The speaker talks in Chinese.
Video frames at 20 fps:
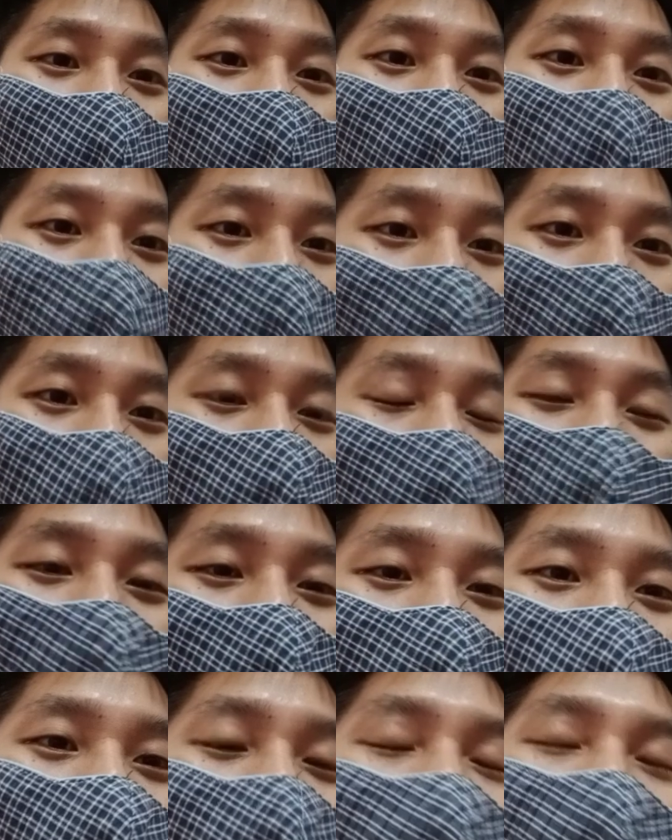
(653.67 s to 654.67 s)
没就
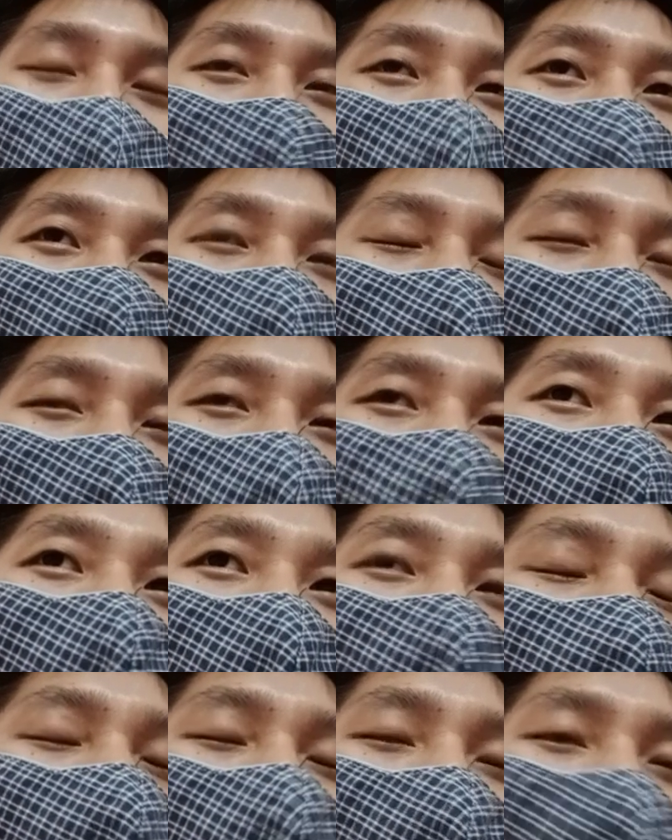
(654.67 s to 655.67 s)
是就是可能中国有一
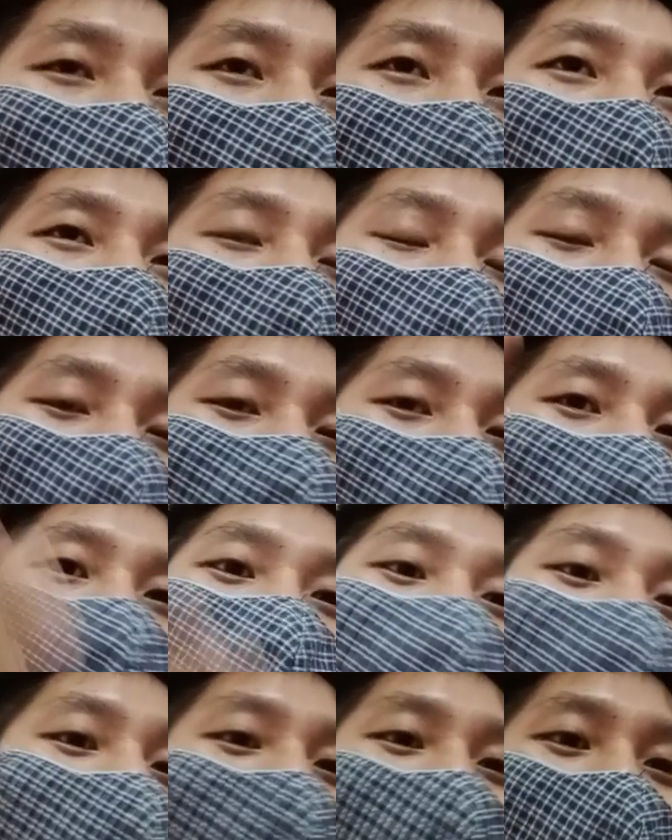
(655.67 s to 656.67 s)
天就这样我要 close
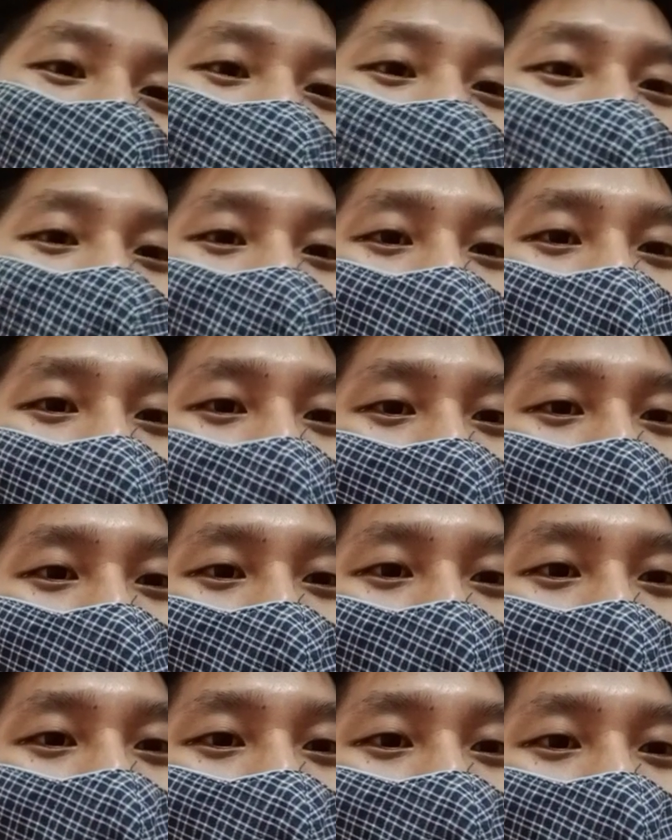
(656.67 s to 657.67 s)
close 给了，
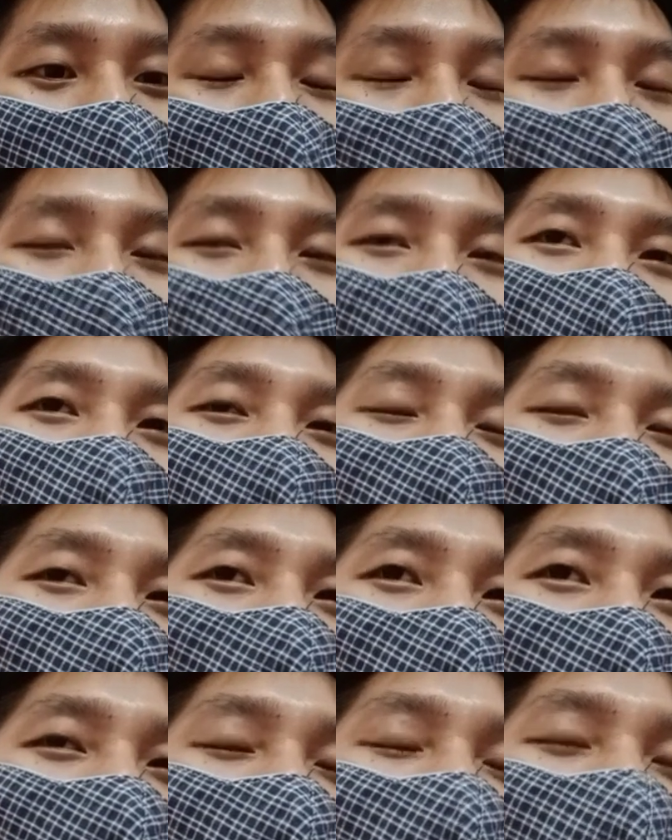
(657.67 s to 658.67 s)
然后你
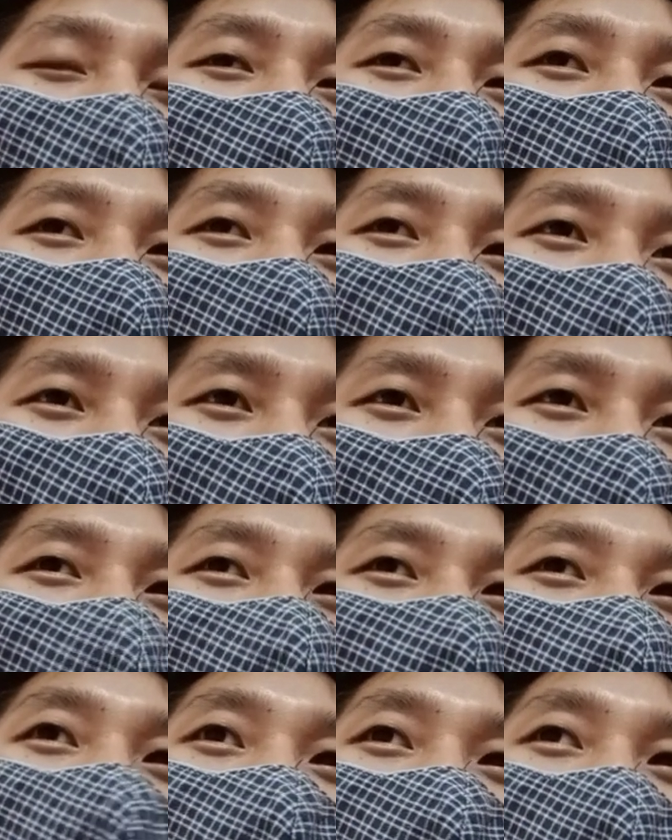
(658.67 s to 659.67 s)
你的榴莲
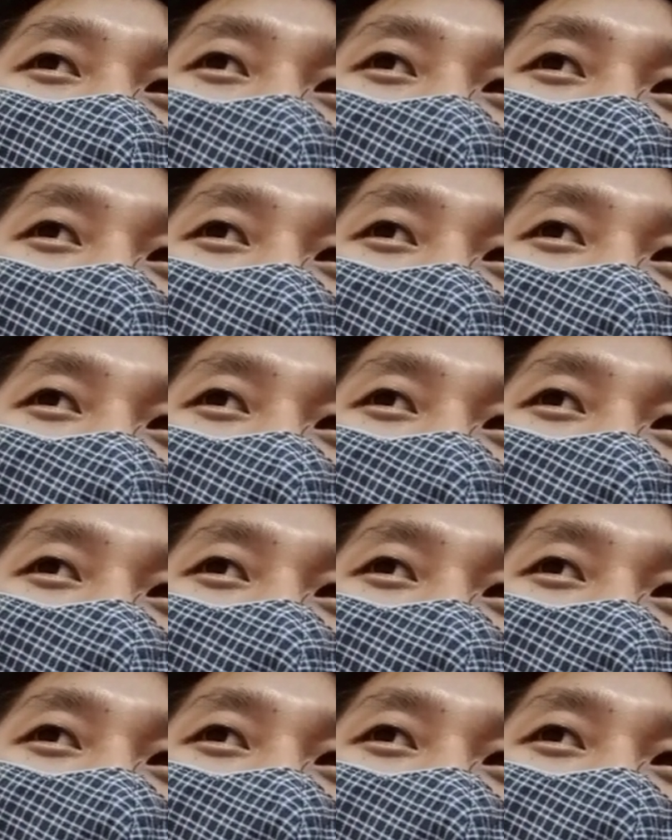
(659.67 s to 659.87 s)
就是真的